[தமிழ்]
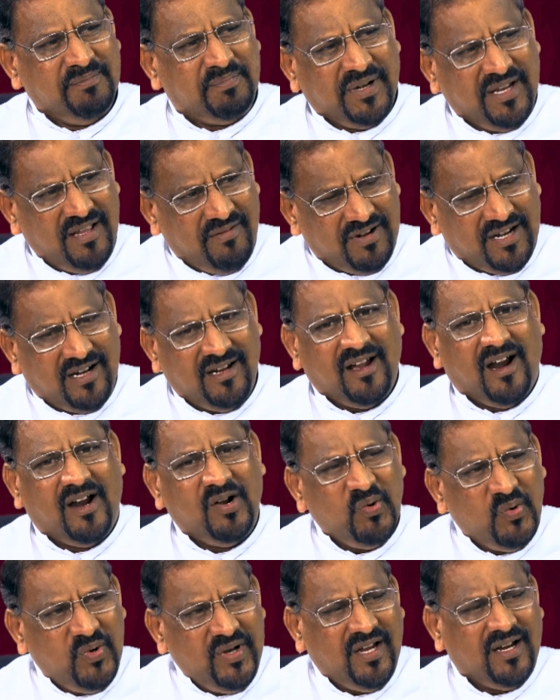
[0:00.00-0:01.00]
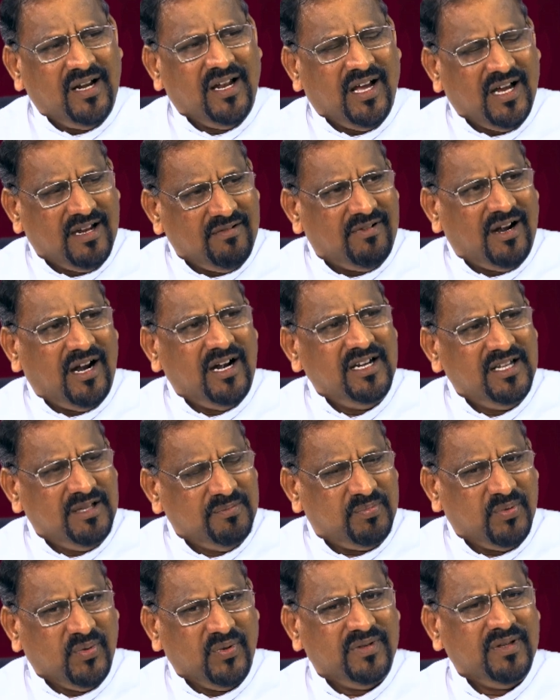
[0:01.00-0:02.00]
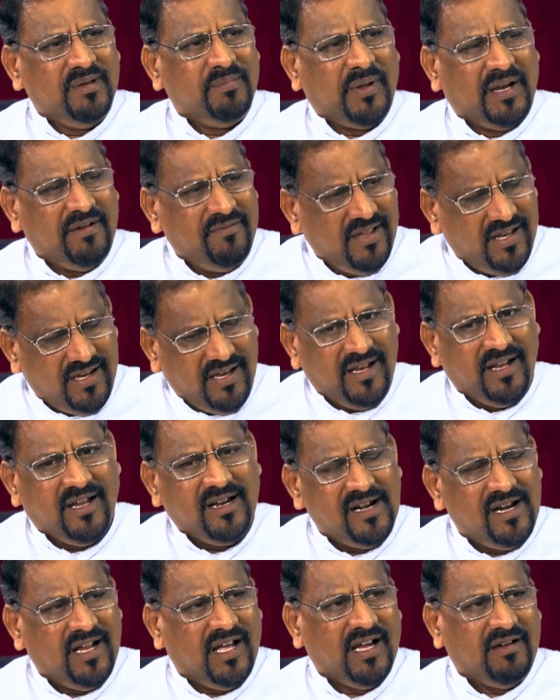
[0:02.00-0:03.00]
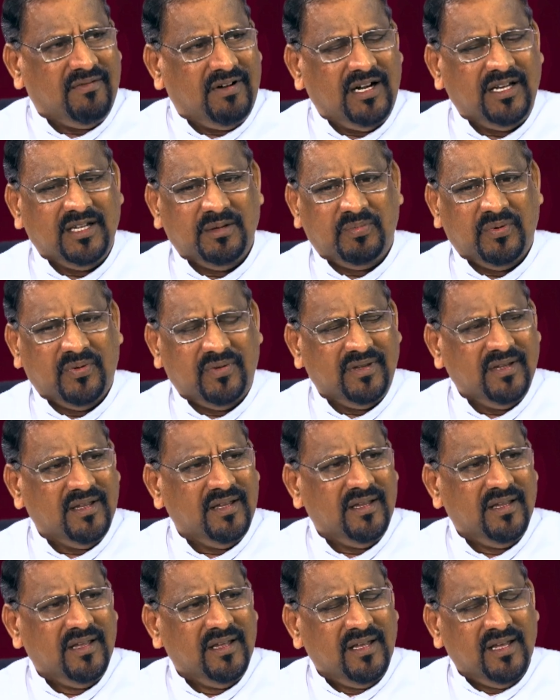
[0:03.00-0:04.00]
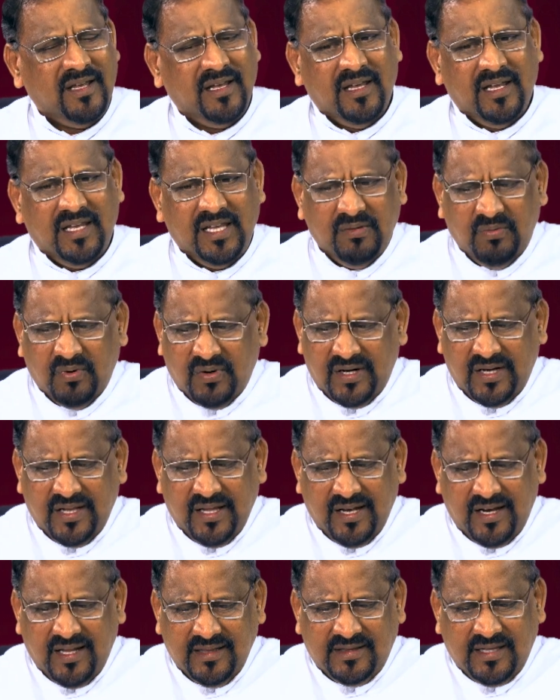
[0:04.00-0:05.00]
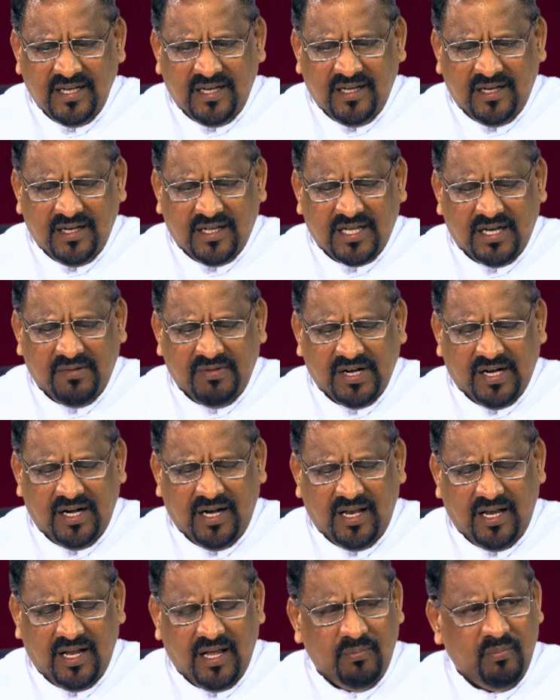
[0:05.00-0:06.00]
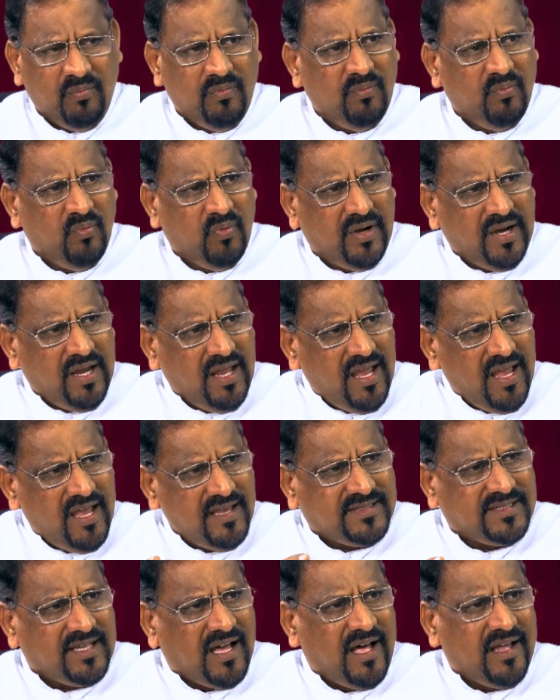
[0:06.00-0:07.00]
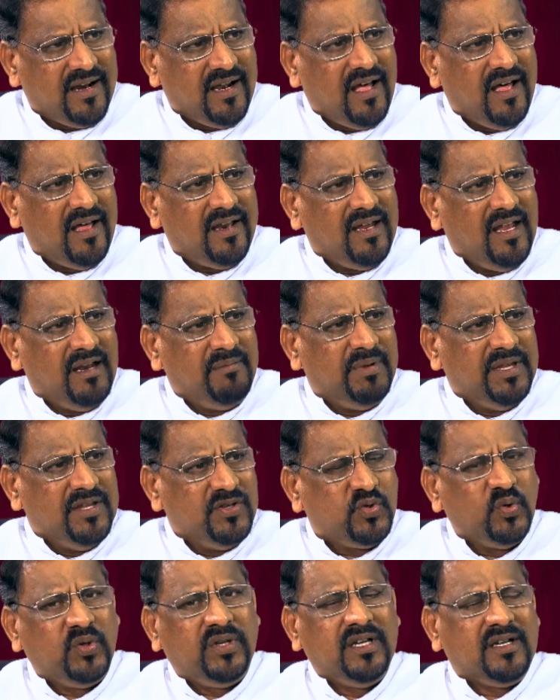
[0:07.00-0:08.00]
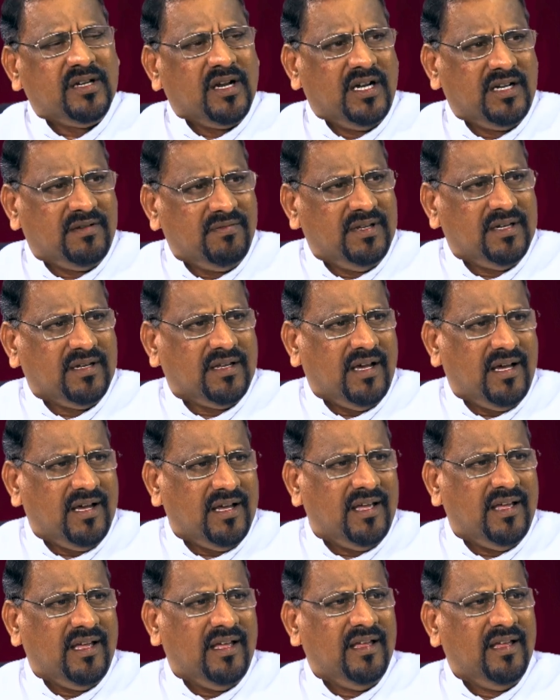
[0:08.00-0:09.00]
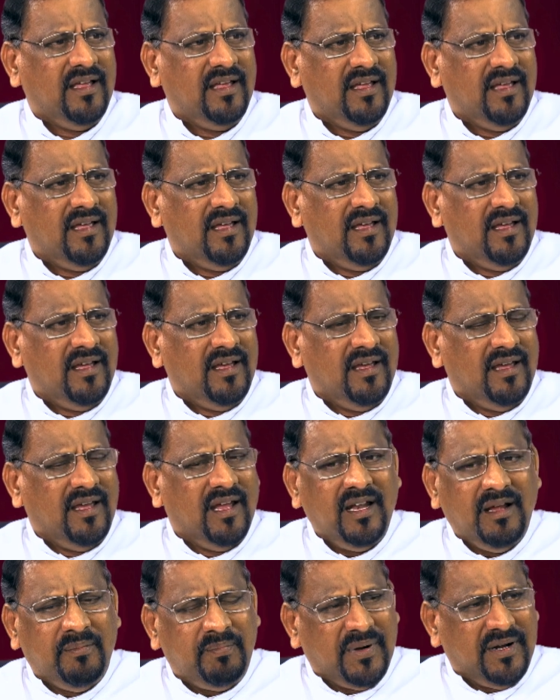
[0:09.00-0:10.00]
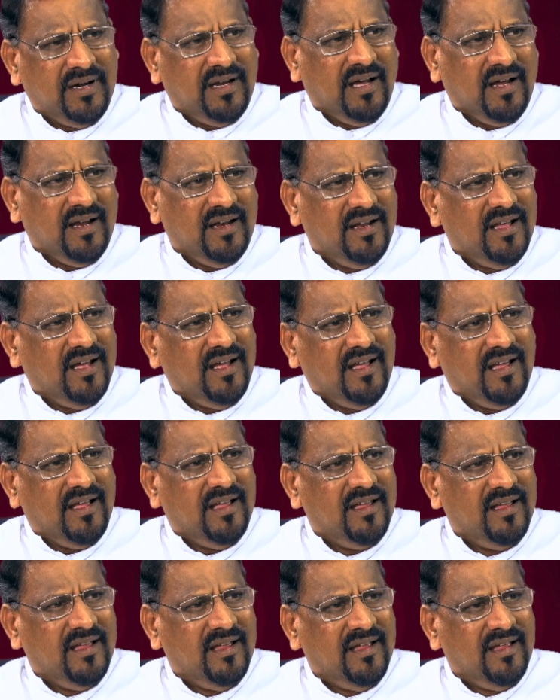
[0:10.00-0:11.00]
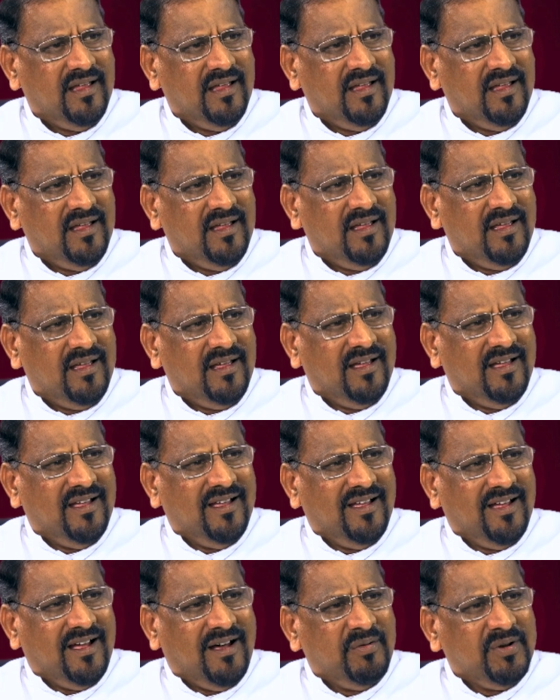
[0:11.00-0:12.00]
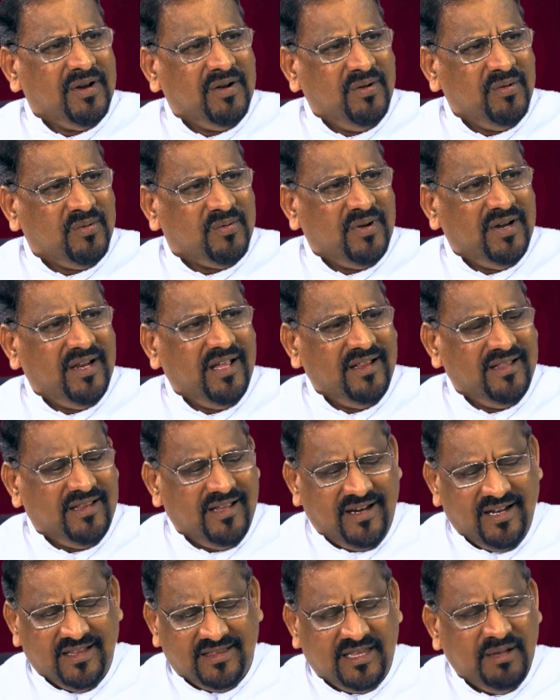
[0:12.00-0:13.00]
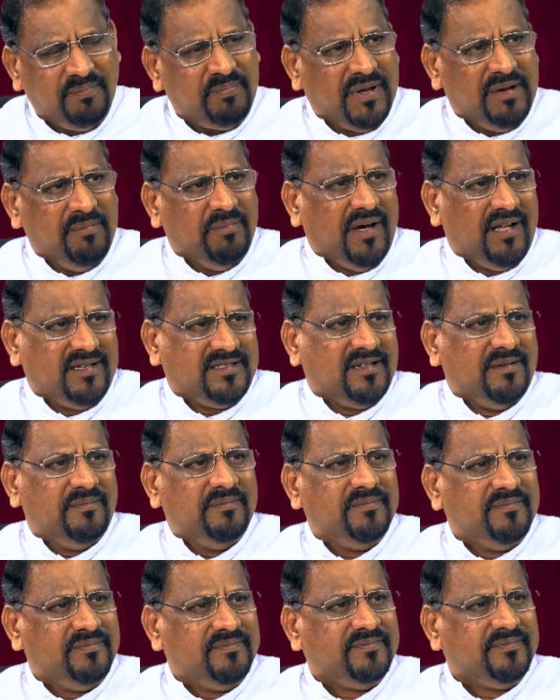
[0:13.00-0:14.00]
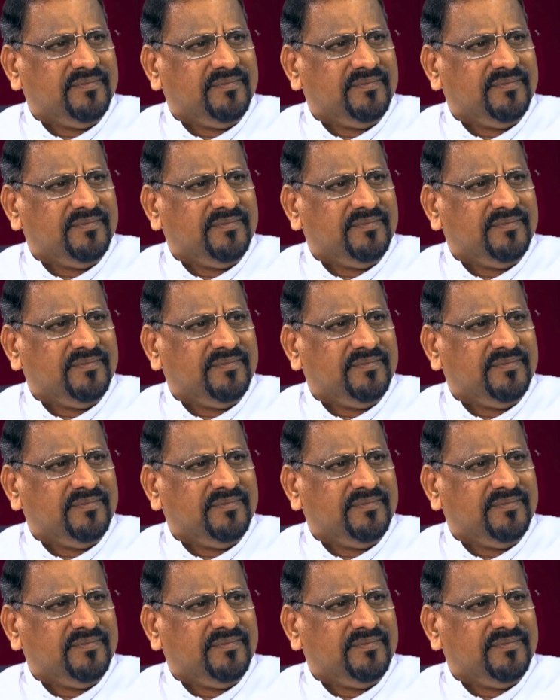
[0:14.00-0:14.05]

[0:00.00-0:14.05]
இப்படி அவர்கள் நாடோடிகளாக வாழ்ந்தபோது பல்வேறு இனங்களாக வாழ்ந்தபோது இவர்களுடைய இனத்தில் இருக்கிறவர்கள் எல்லாம் ஒரே சாரார் என்பதை சுட்டி காட்டுவதற்காக என்ன பண்ணாங்கன்னா அவர்களுக்குள்ளே இந்த இரத்த பரிமாற்றம்